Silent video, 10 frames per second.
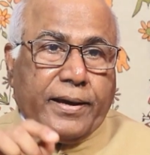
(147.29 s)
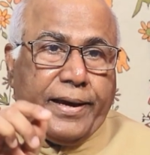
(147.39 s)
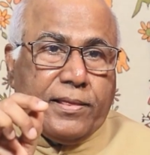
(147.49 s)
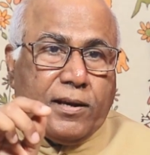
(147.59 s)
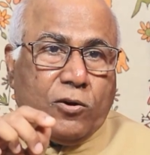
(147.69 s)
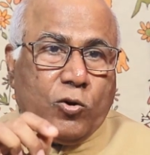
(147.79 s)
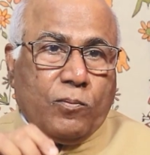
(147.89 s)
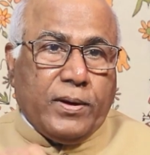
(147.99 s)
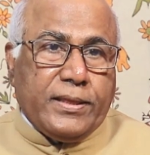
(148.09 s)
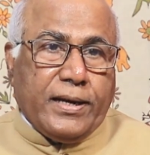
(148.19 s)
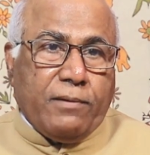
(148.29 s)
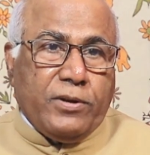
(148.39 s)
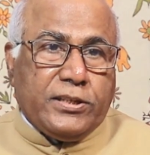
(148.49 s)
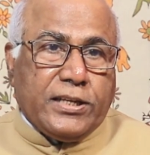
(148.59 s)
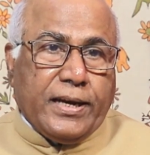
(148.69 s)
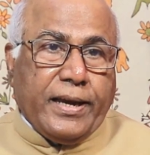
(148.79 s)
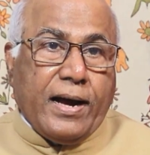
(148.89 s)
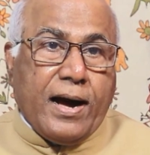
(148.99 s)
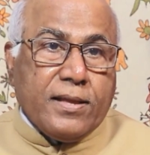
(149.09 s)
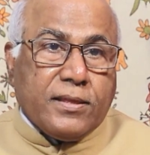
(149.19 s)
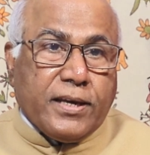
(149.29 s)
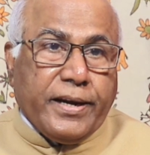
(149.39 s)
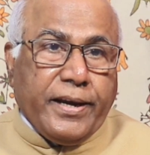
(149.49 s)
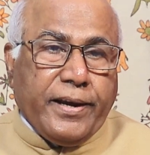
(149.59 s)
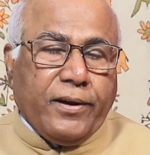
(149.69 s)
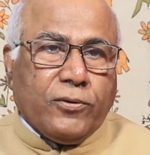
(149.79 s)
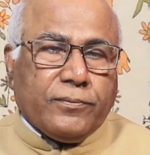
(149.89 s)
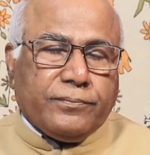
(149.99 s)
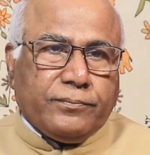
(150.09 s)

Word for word: కేంద్ర హోంమంత్రి అమిత్ షాకి ఆంతరంగికుడు